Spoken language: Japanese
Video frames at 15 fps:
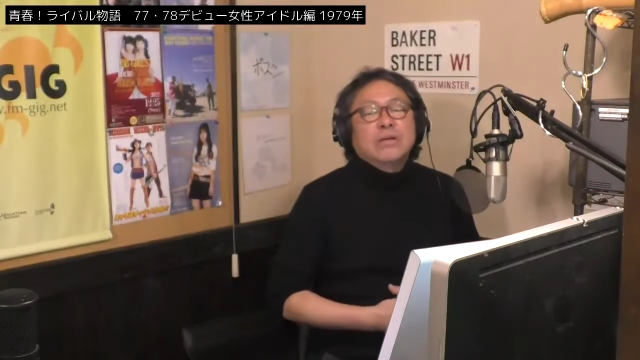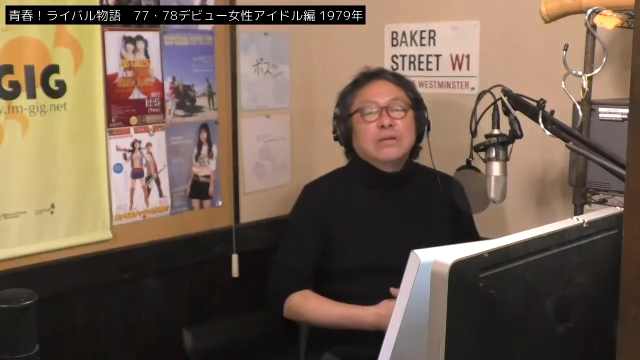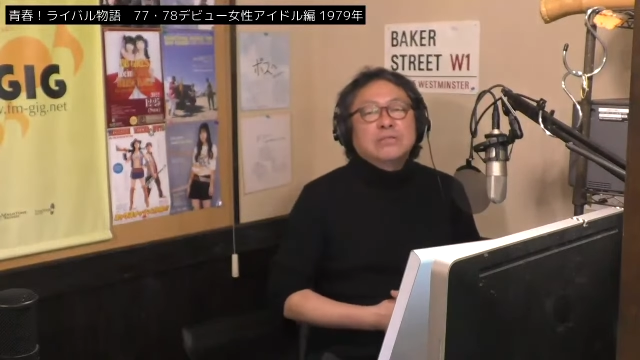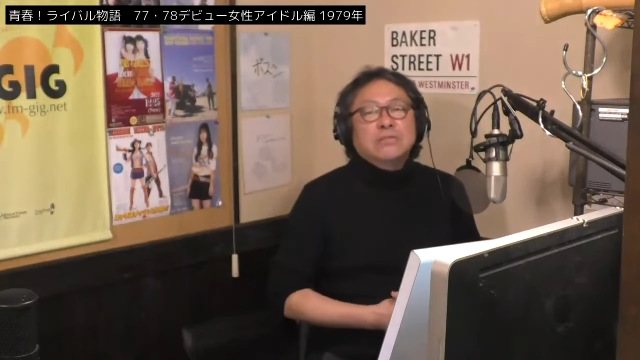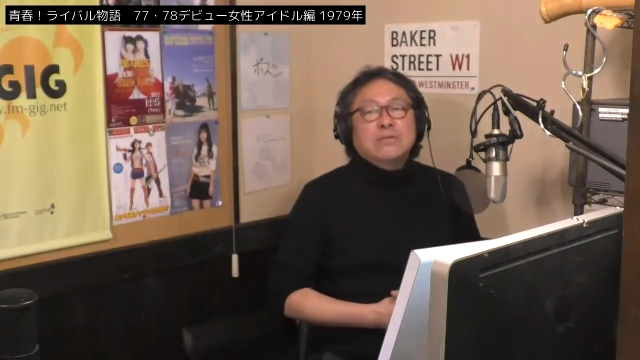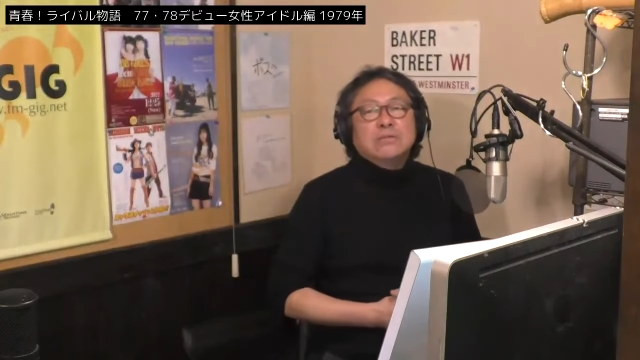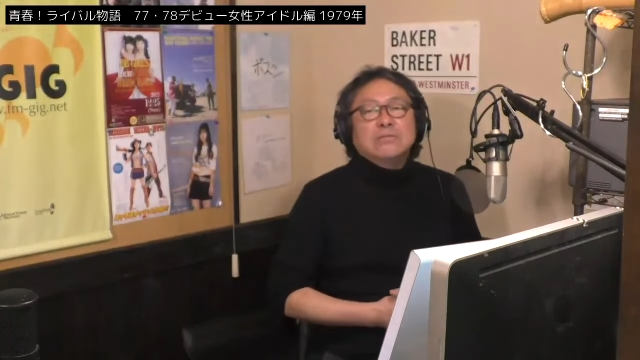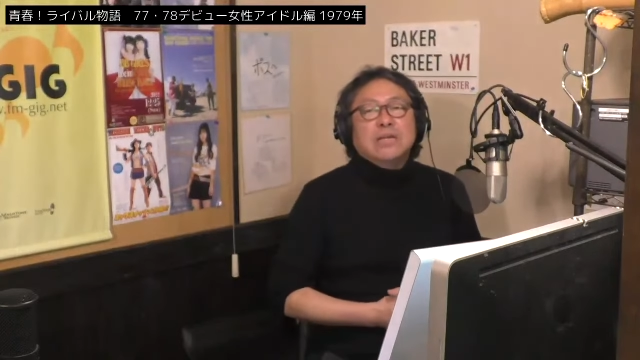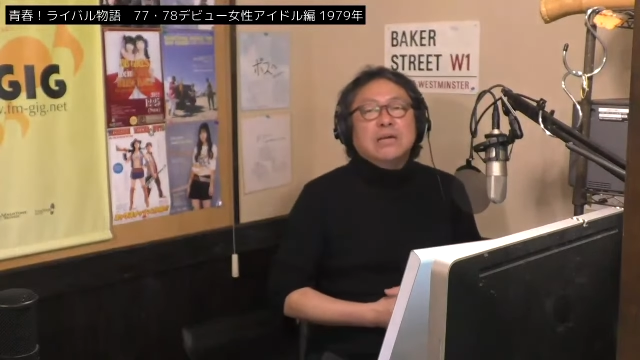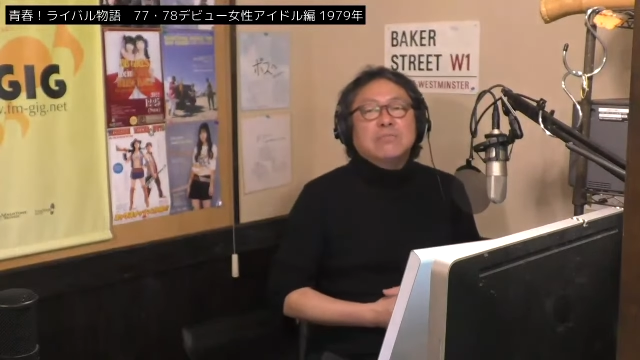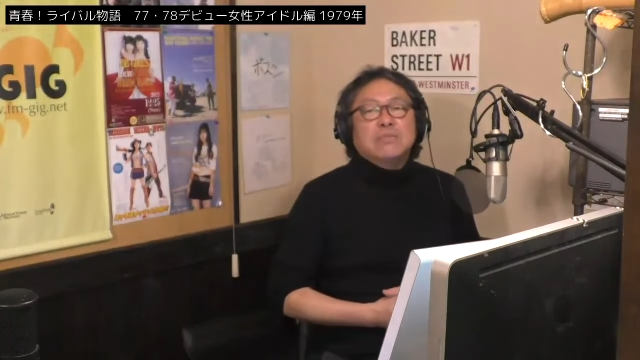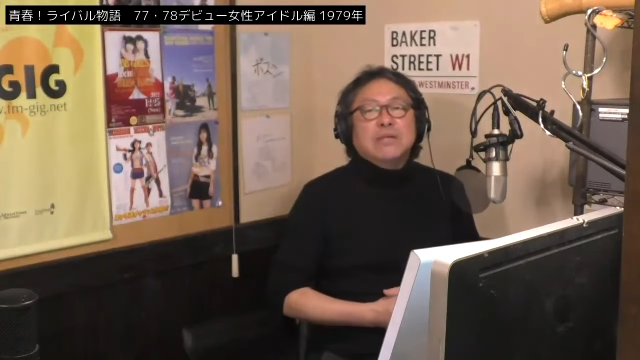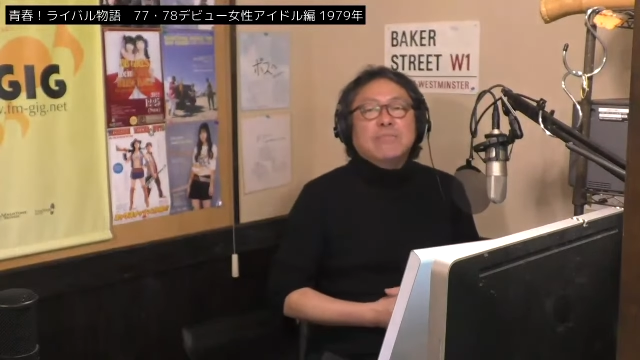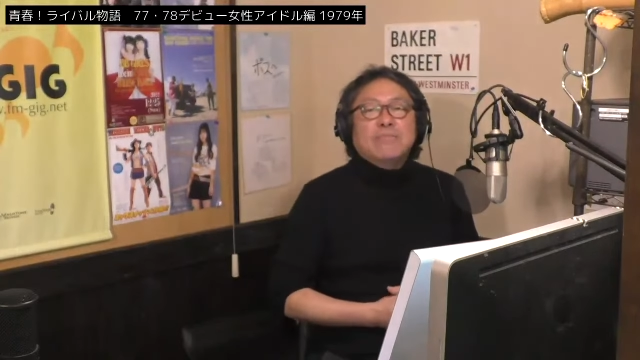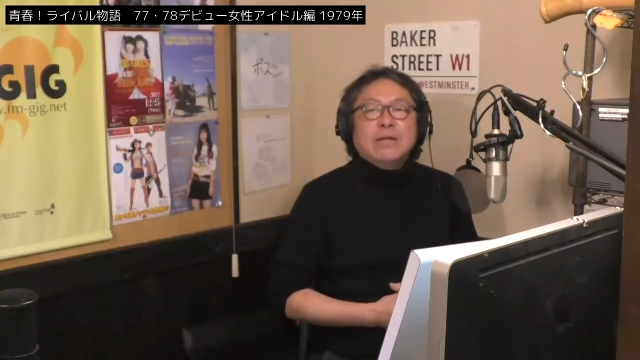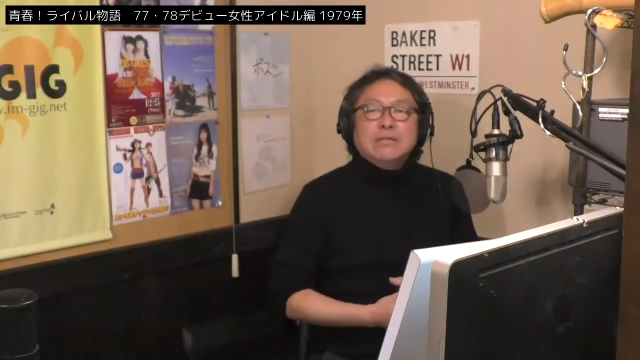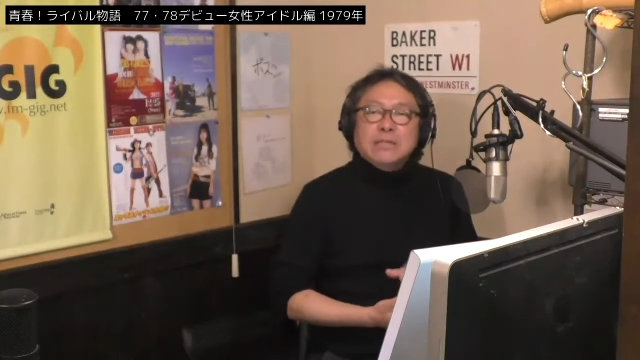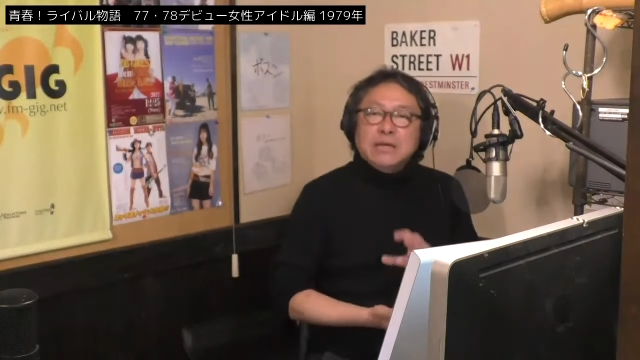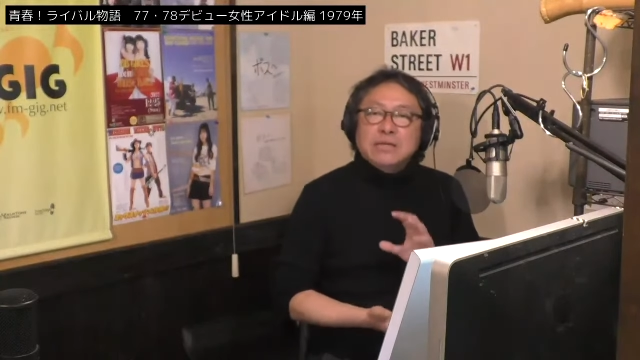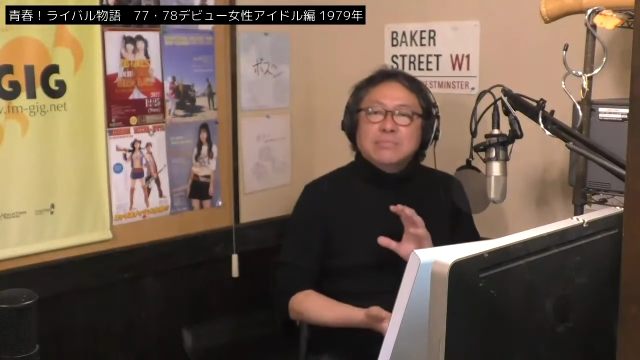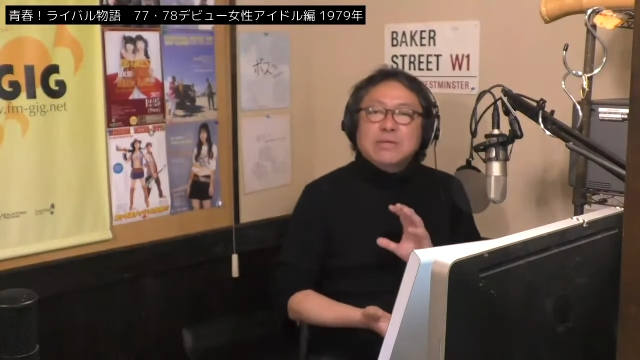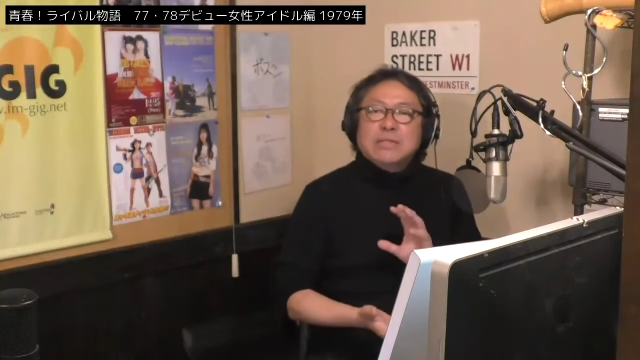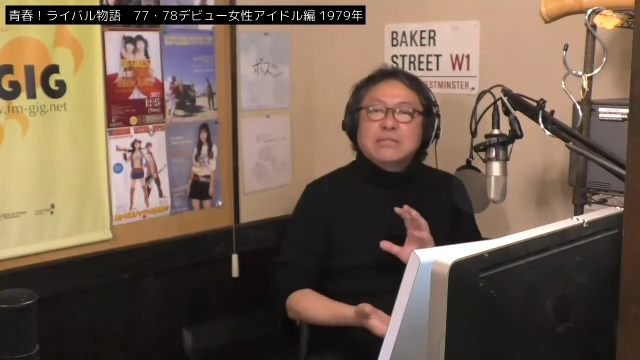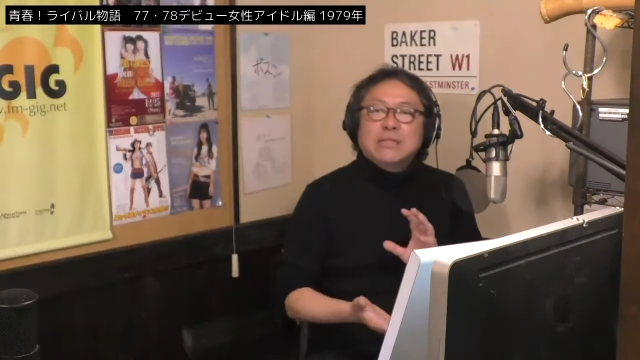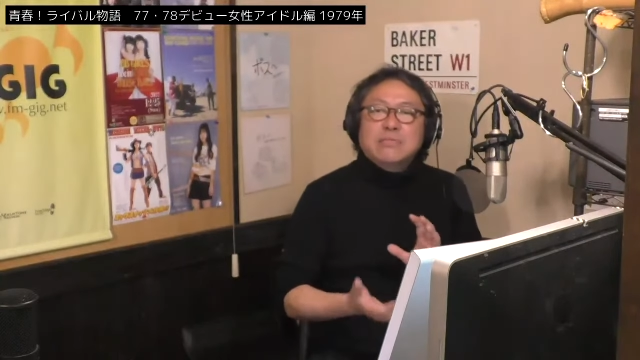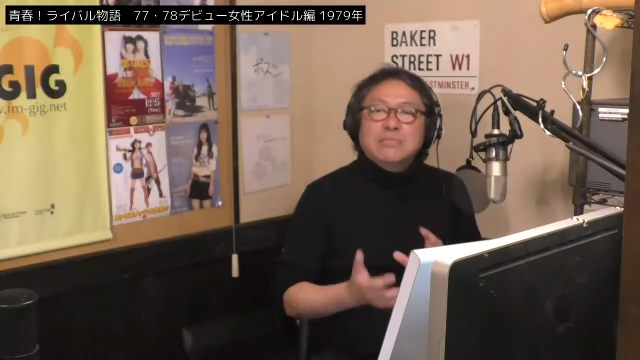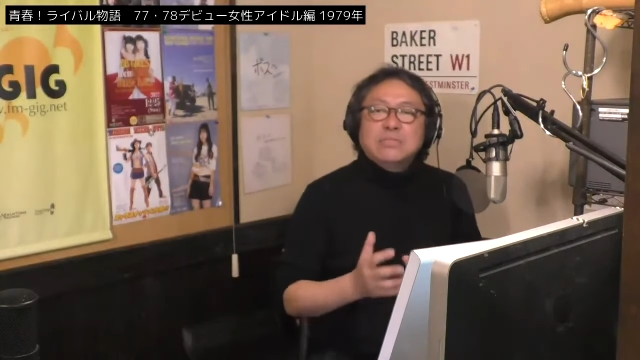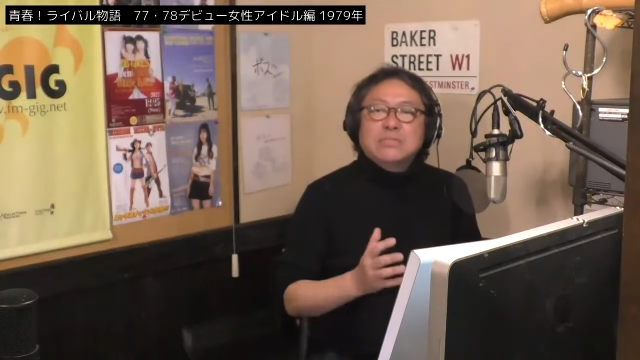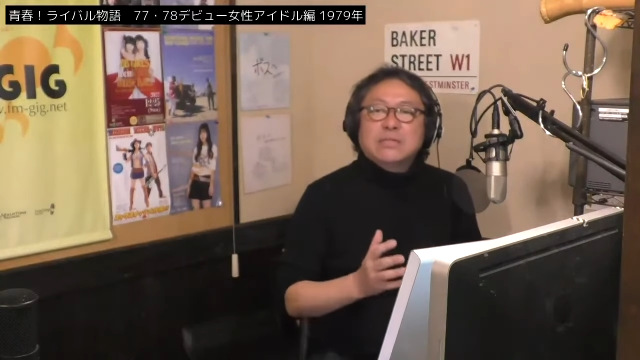それに比べて、やっぱりね、まだデビュー